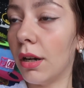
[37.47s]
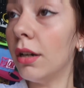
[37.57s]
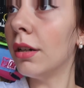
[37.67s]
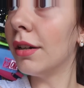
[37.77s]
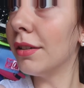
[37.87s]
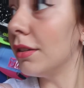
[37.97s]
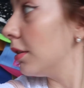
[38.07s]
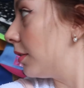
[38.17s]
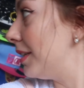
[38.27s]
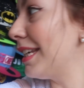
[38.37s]
А?
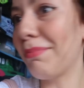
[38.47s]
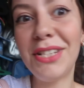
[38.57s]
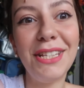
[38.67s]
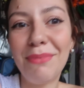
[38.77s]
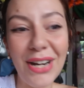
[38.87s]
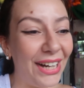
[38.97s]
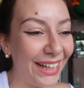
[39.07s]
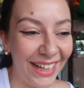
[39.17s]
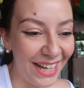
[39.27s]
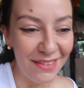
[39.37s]
Нет, спасибо,
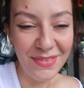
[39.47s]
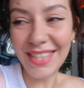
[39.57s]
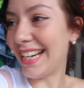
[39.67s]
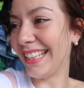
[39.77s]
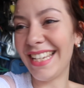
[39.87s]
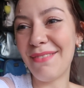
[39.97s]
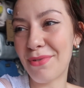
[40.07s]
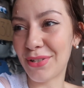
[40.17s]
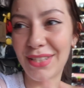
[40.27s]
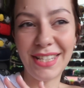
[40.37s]
не надо, я
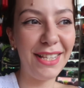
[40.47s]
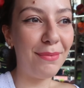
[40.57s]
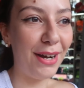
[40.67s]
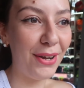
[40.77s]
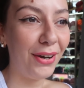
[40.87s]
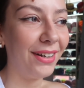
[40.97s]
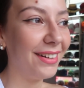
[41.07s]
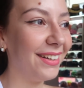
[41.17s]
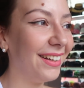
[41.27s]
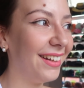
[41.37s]
просто снимаю.
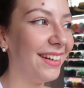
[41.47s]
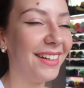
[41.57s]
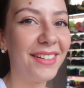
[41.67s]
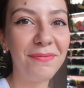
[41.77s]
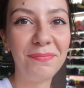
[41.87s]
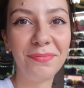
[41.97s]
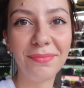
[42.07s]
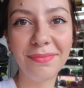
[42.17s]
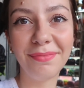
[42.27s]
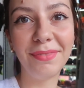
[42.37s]

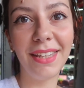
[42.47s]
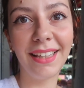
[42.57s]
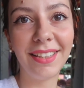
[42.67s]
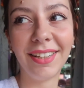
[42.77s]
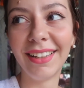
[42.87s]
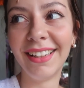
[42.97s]
Нет.